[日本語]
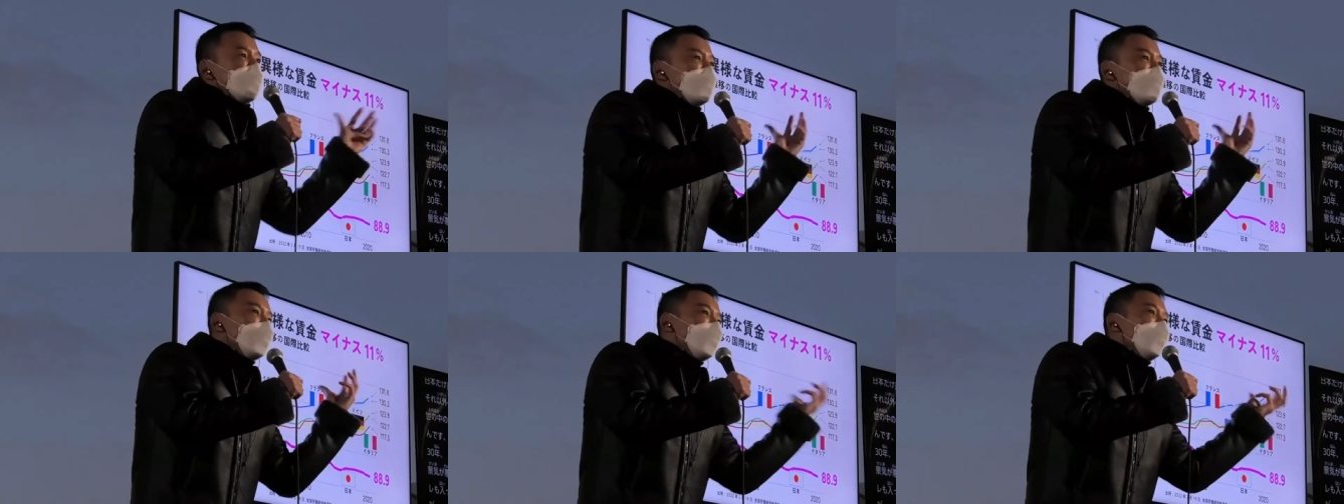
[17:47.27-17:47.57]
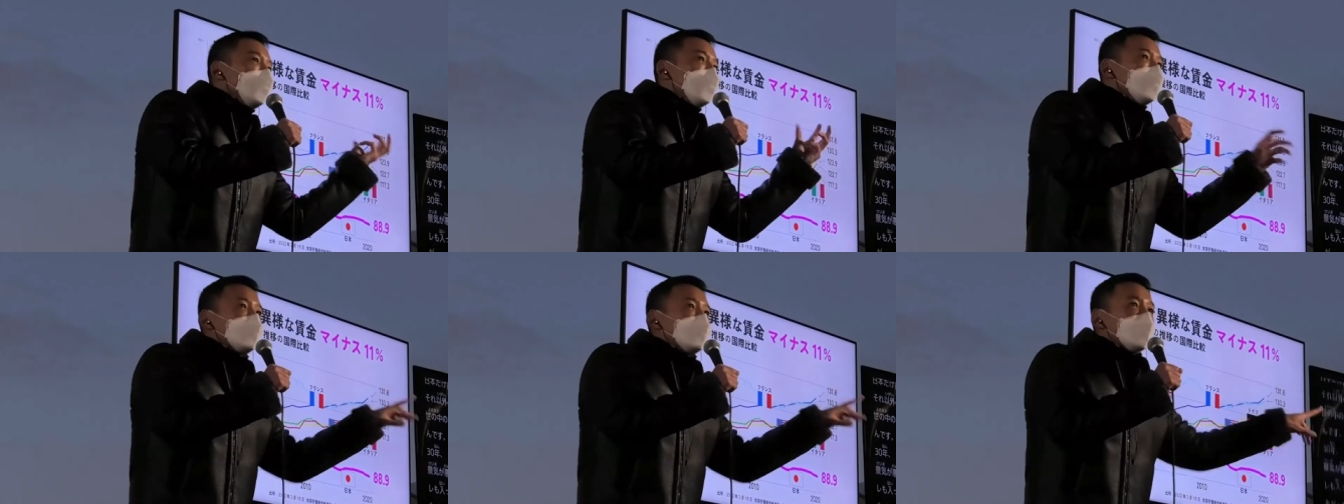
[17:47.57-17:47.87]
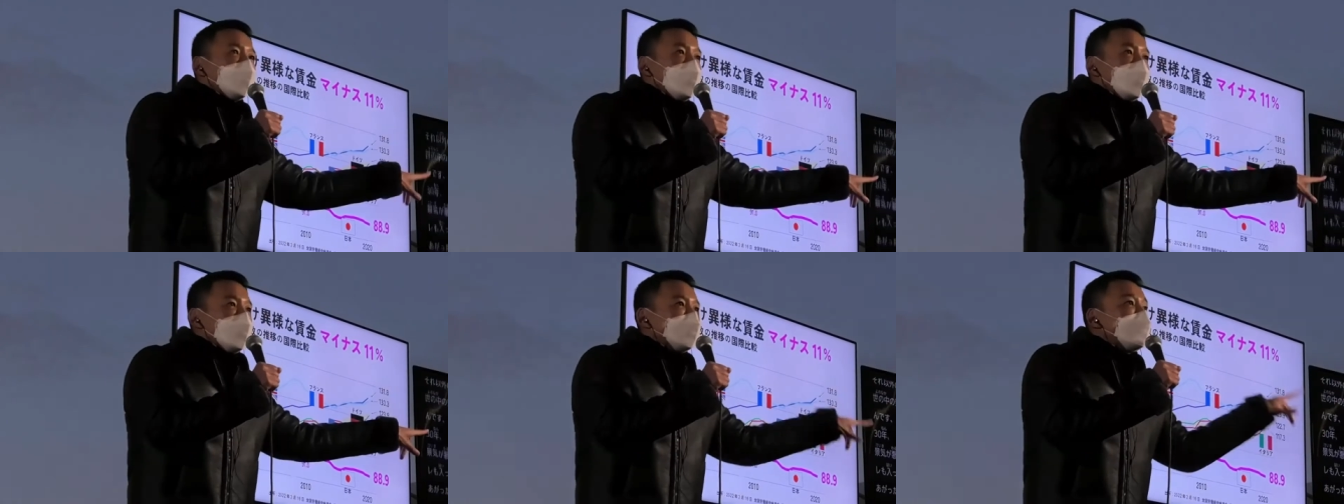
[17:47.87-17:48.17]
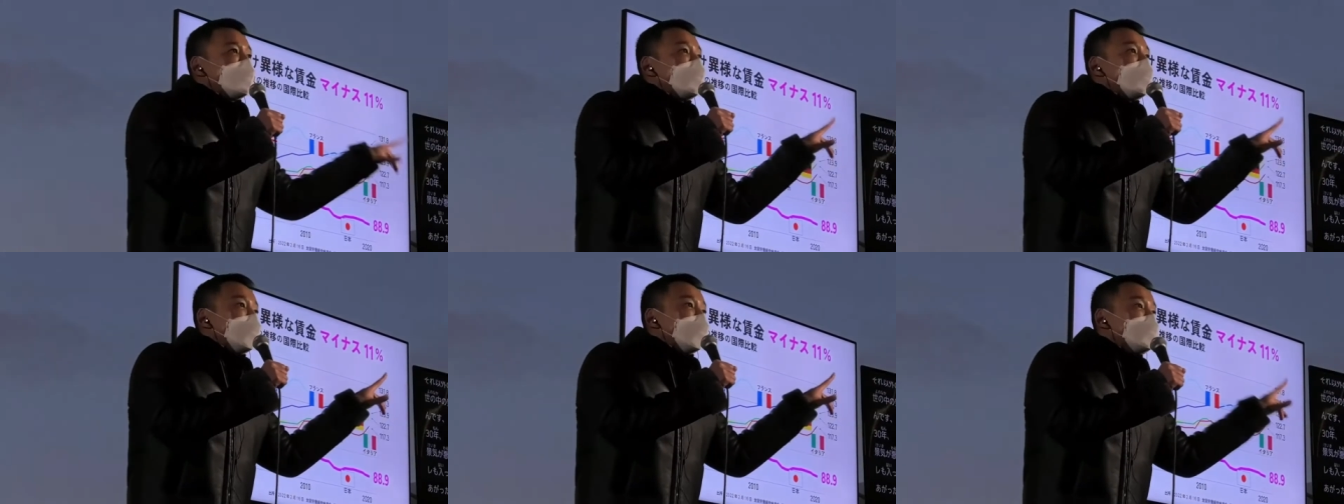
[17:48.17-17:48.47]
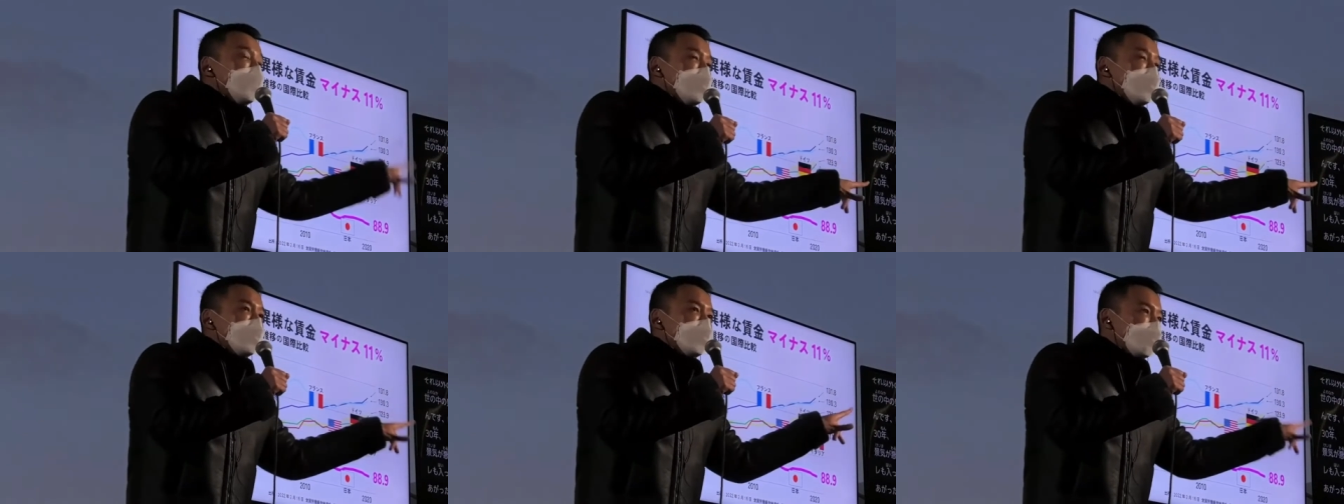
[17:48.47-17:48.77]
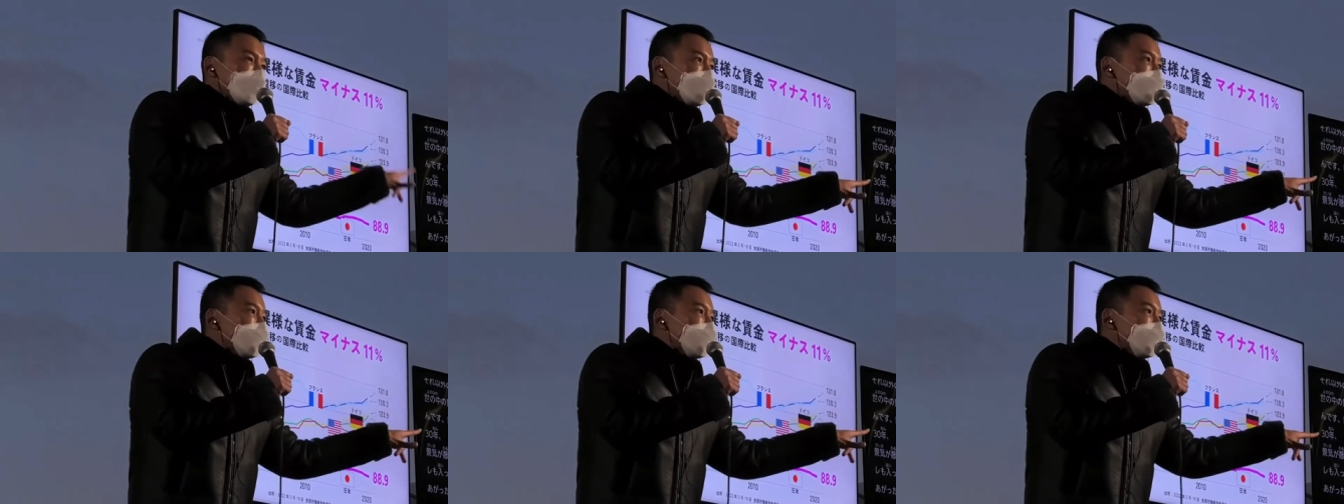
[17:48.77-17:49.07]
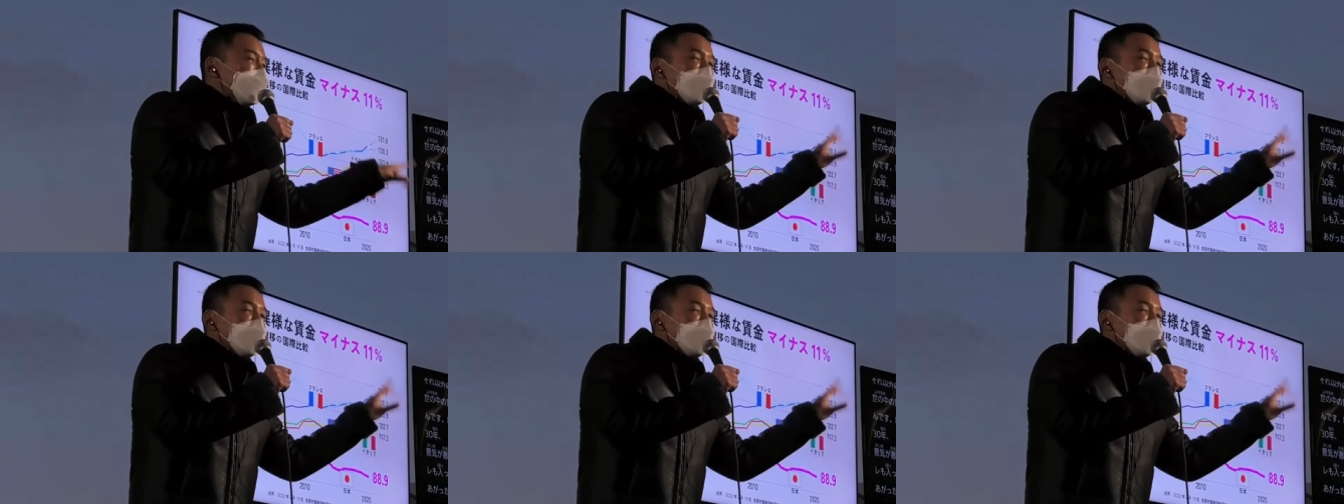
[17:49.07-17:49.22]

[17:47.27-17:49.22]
音痴が経済を回した結果